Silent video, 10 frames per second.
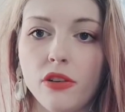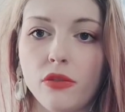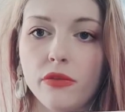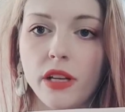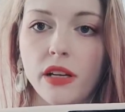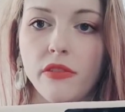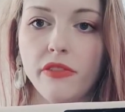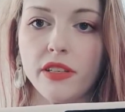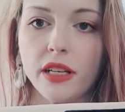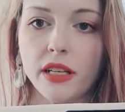qu'on est
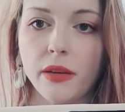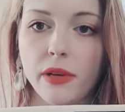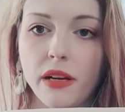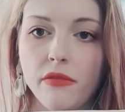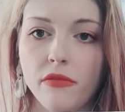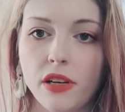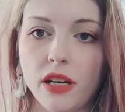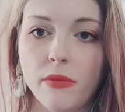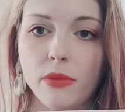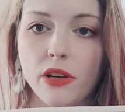face à la caméra.
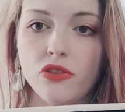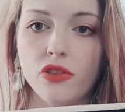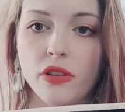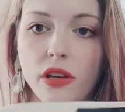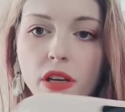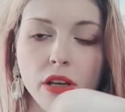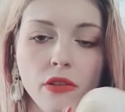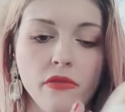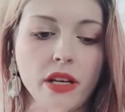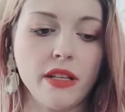Voilà, elle marche.
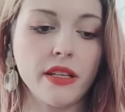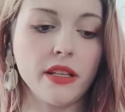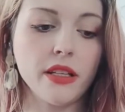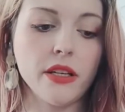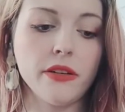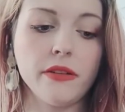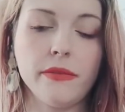On va l'éteindre.